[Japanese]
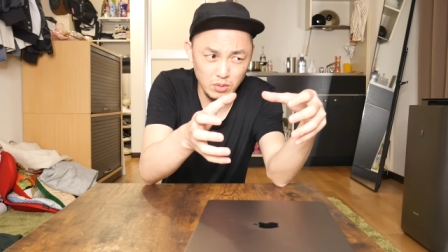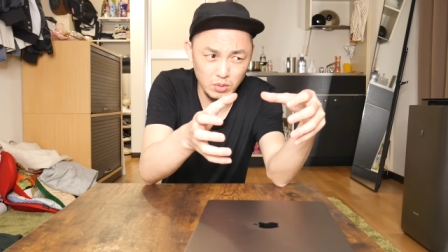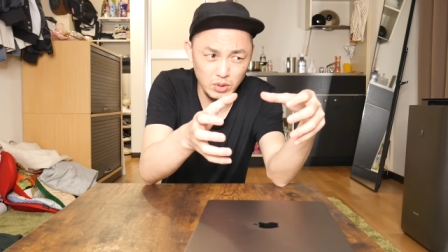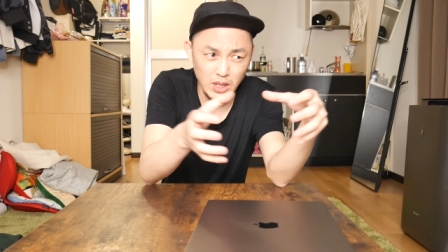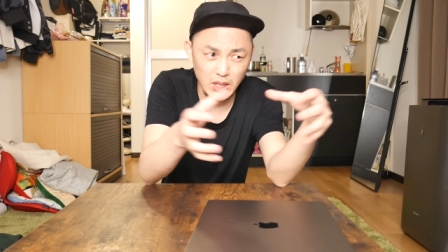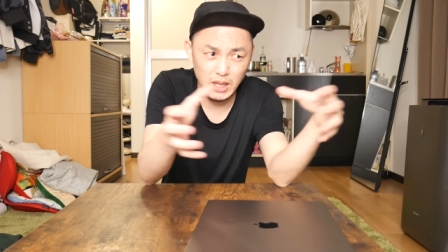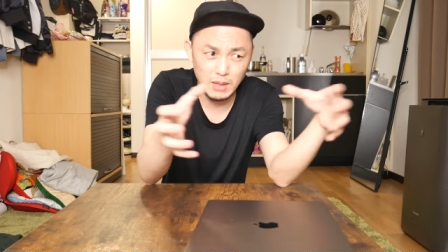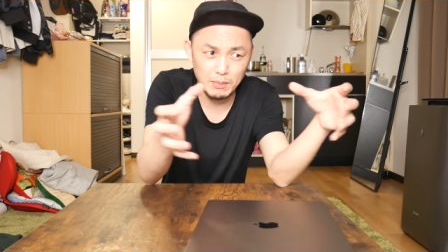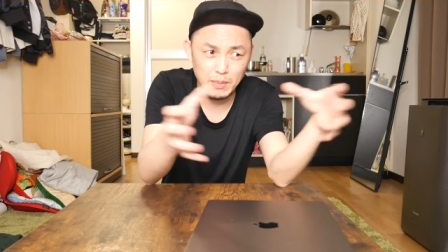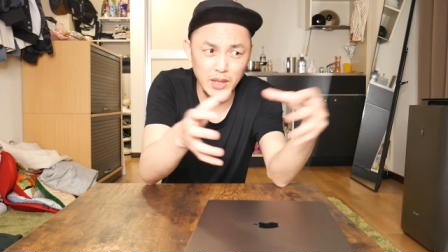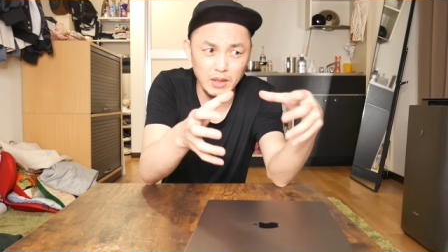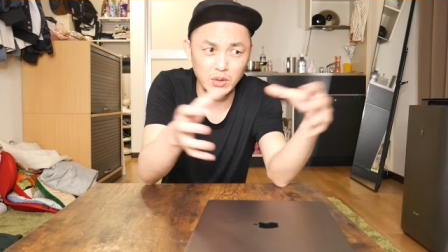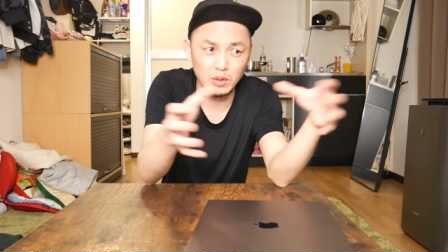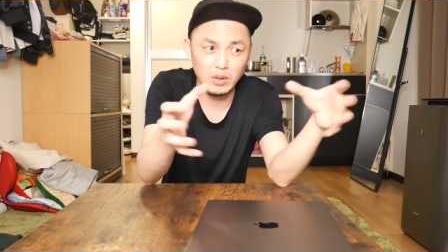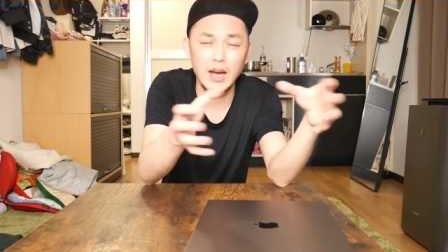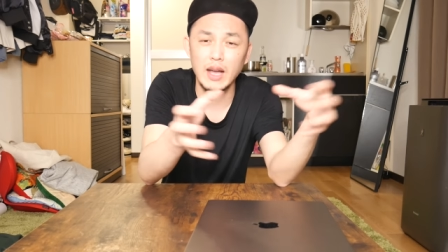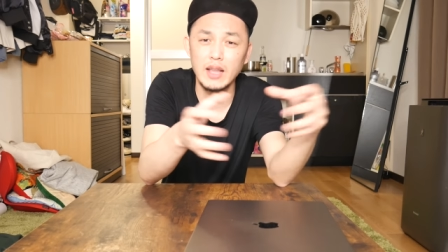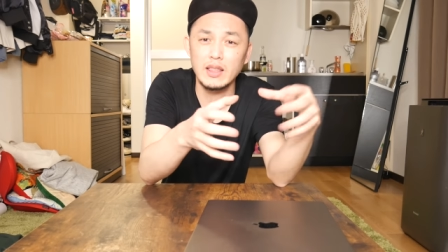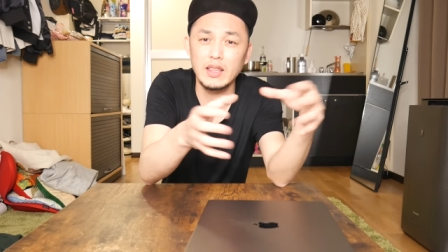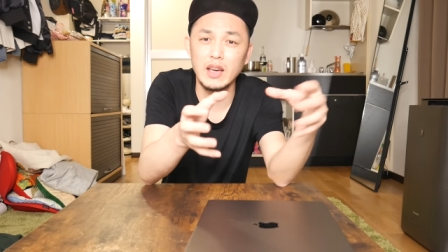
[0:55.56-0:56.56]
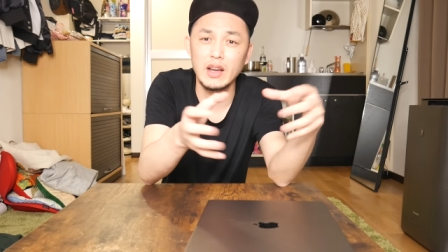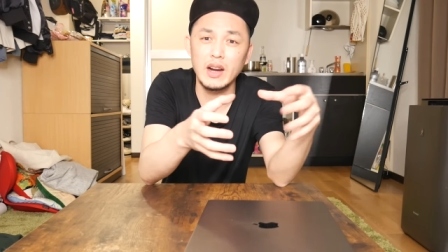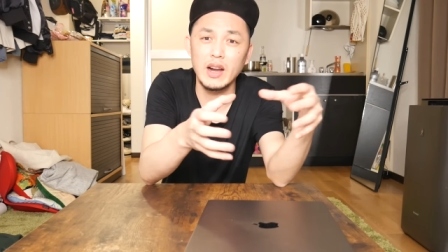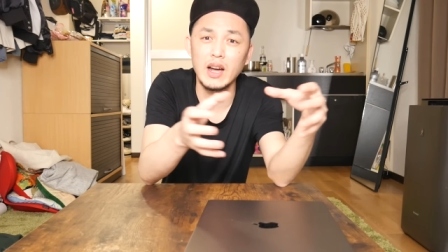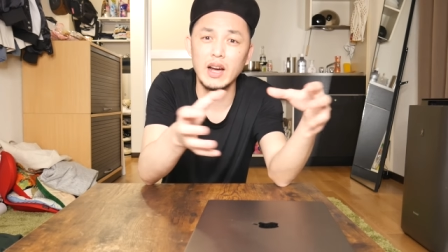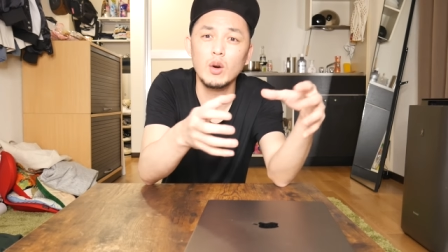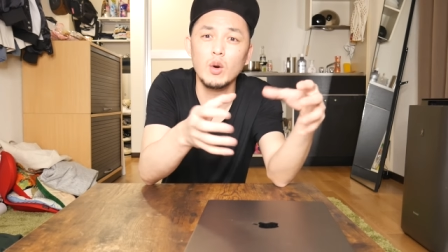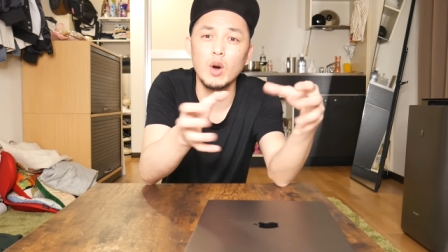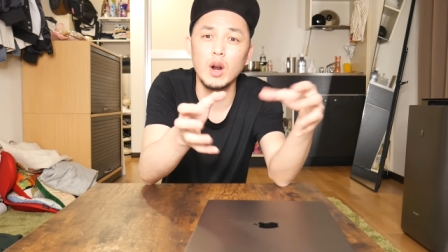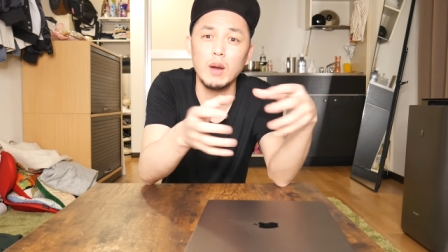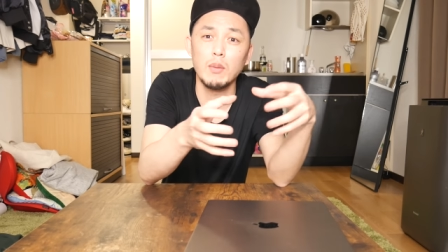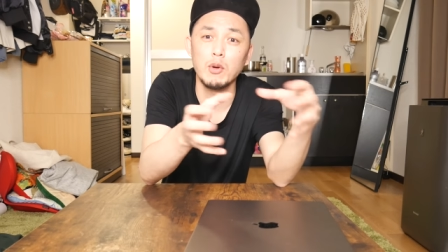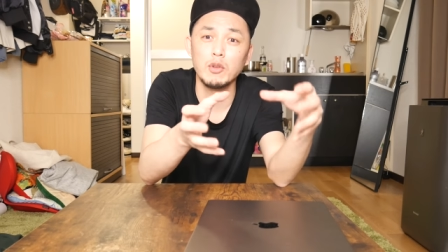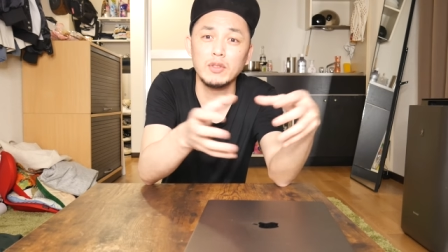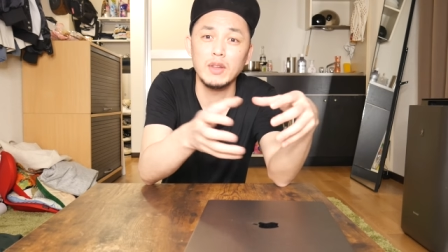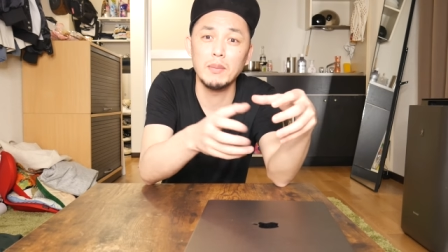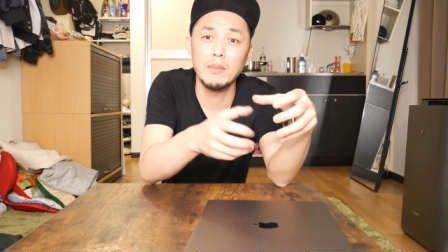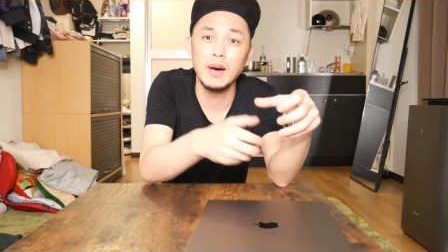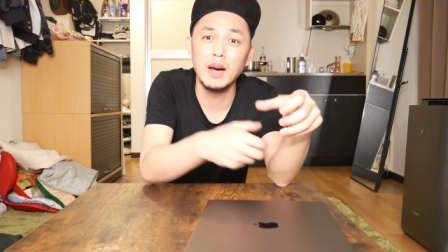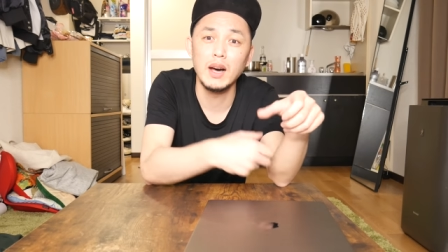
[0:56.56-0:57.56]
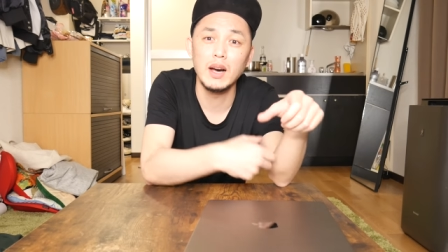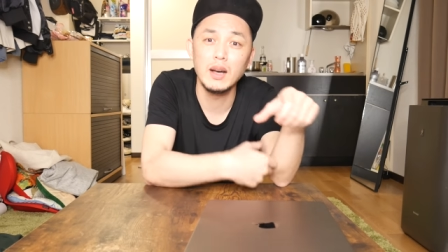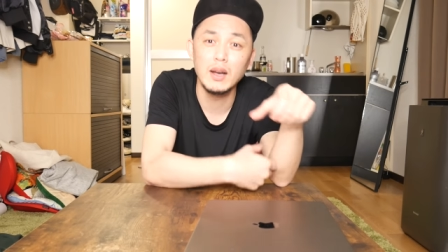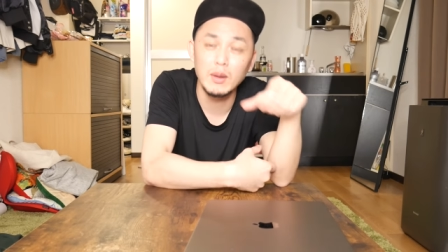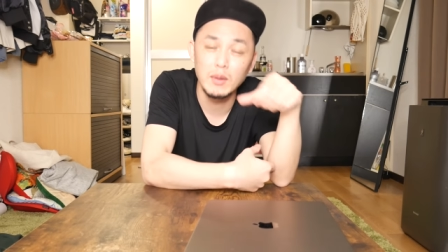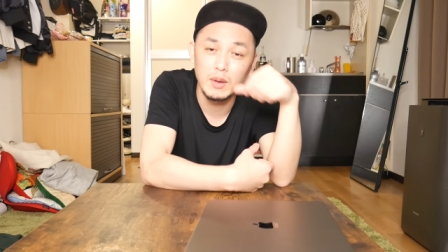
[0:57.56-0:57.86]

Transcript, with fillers: ウダダパアチャラコラボ様